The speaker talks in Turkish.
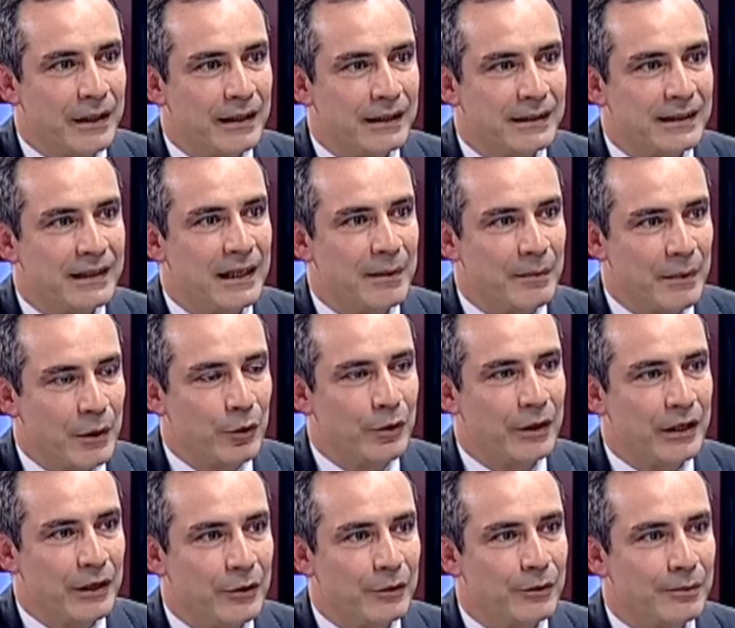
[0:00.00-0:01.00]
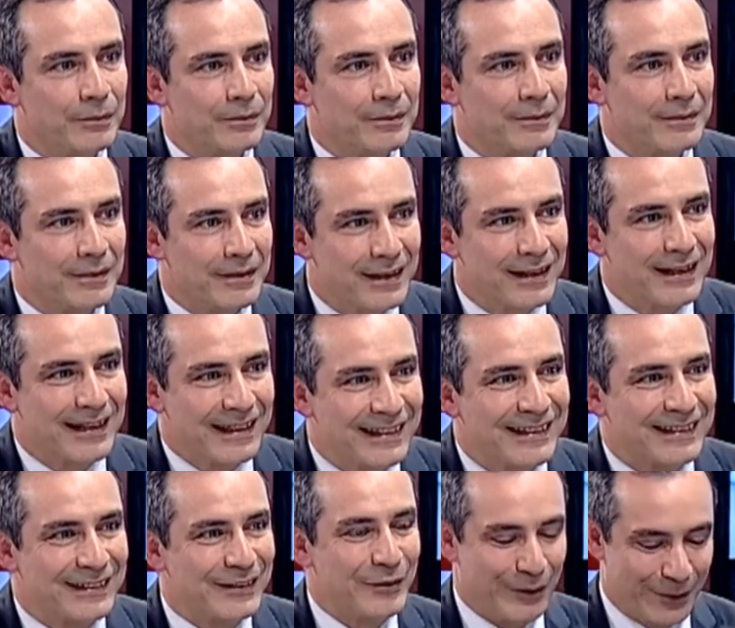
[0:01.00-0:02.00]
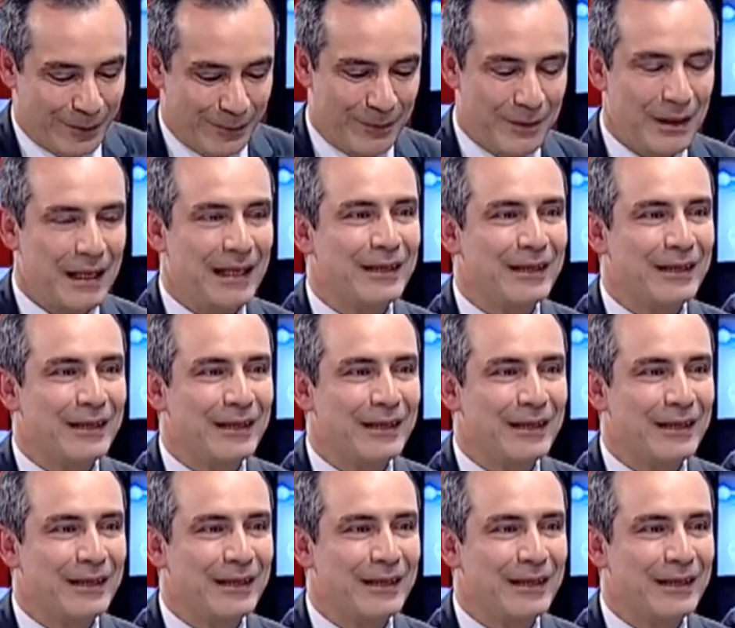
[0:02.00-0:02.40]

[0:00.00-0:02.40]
Eskiden evet. ben onu yeniyordum. Evet. gel.